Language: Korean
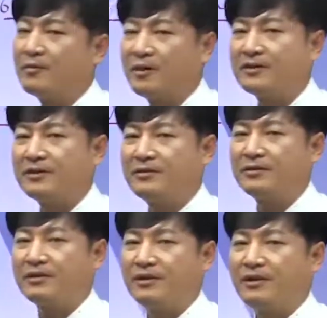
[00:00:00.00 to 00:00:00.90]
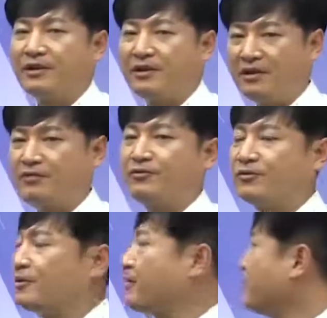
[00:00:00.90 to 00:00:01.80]
공부하셔도 이
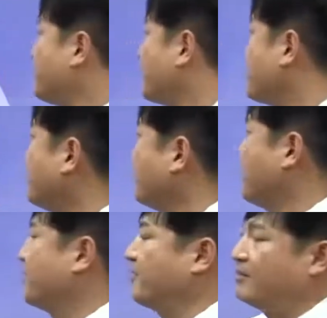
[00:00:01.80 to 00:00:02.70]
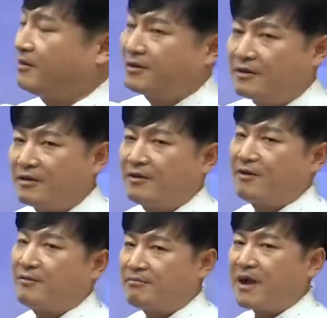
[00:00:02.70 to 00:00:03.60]
구조과목은 벌써
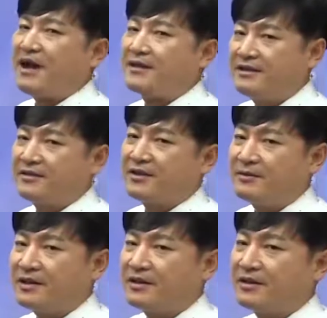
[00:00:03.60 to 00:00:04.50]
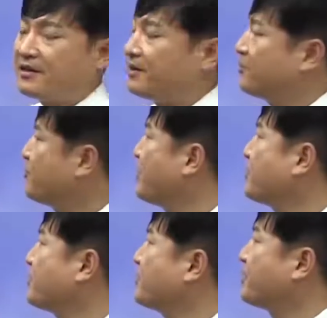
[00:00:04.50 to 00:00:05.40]
반이 득점이 된 거예요.
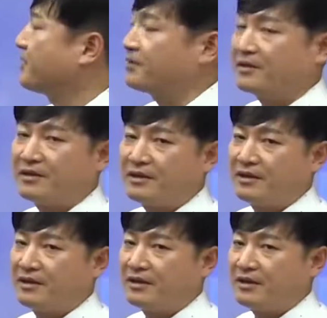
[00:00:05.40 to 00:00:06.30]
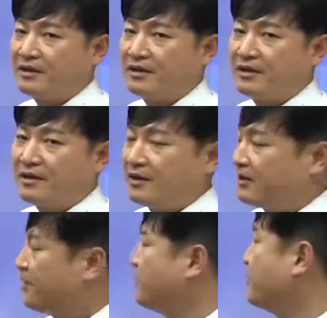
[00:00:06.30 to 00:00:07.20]
최악의 상황에서.
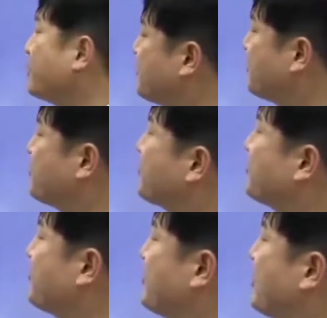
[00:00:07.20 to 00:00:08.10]
그런데 이제 이런 거죠.